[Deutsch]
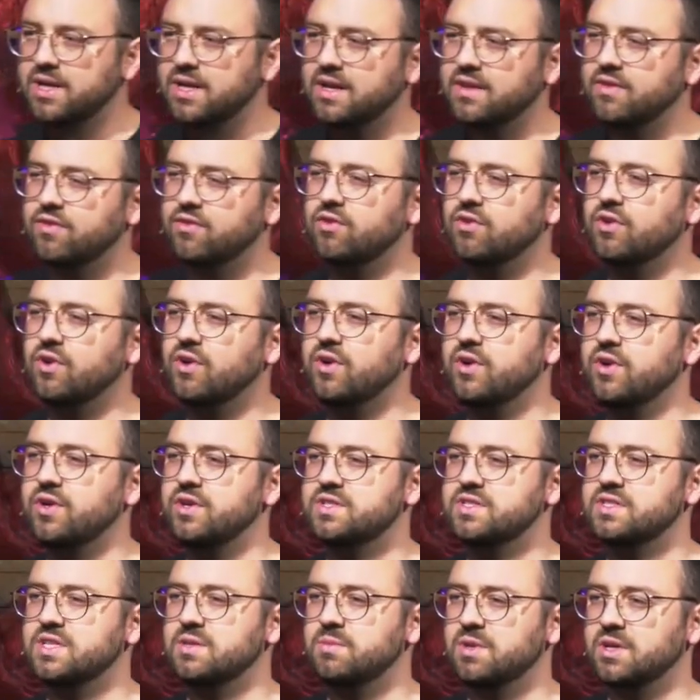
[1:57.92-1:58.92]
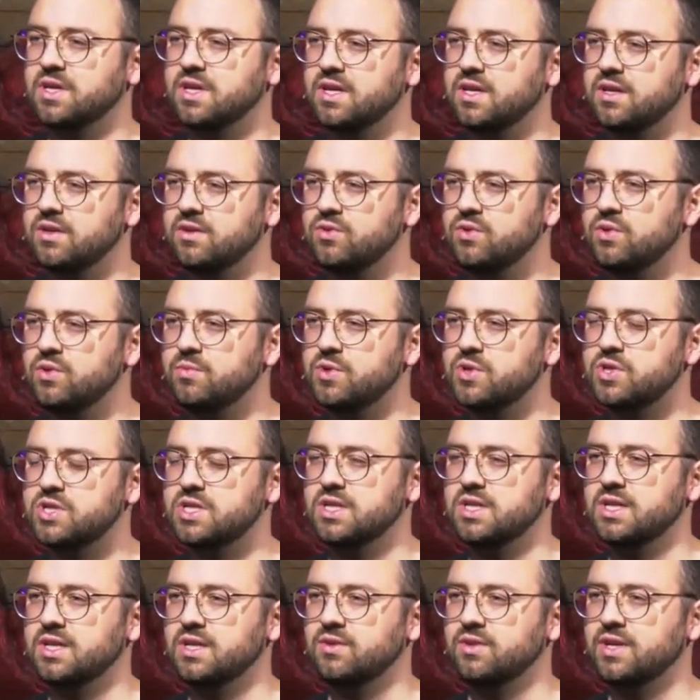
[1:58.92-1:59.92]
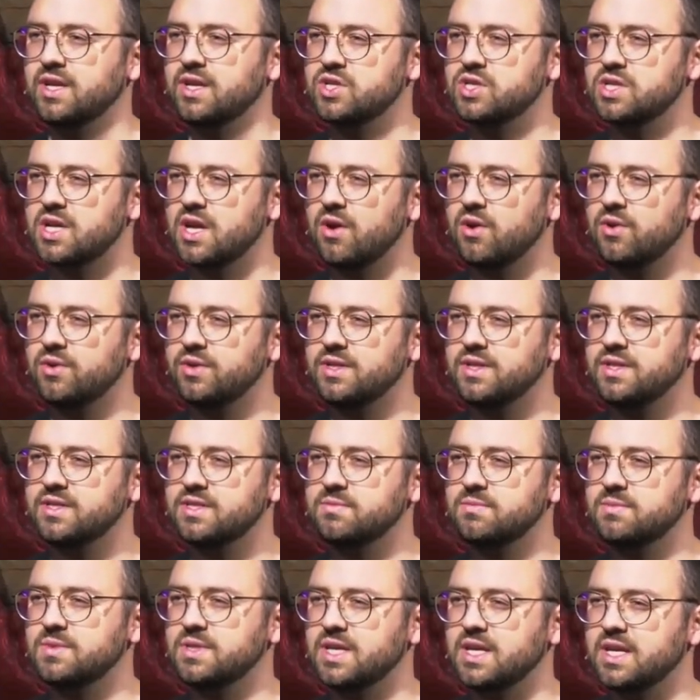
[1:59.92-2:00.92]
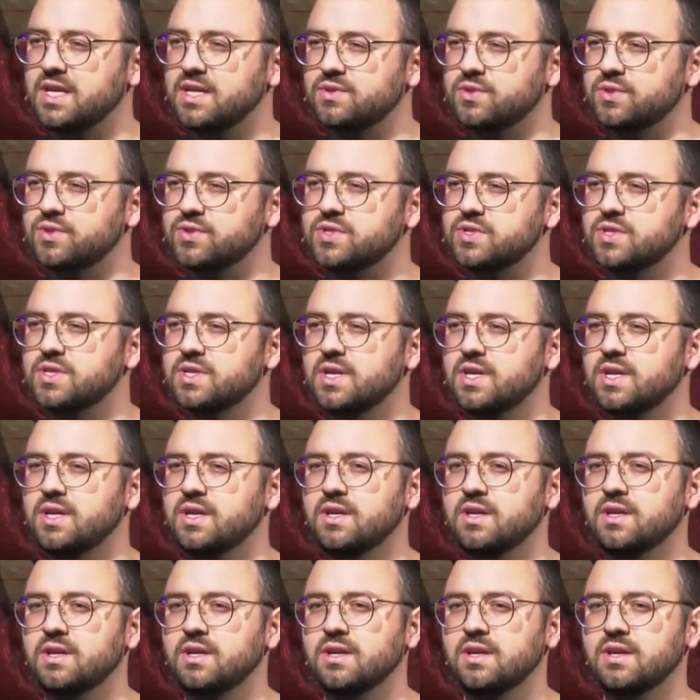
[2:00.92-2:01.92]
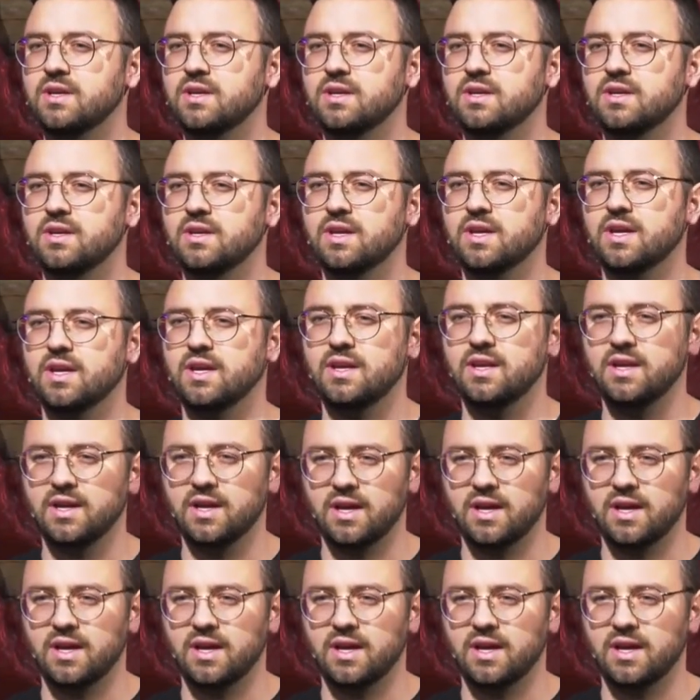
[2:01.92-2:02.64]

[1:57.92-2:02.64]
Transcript: ans Kreuz, dem er gegenübersteht. Und er schaut diesem Jesus in die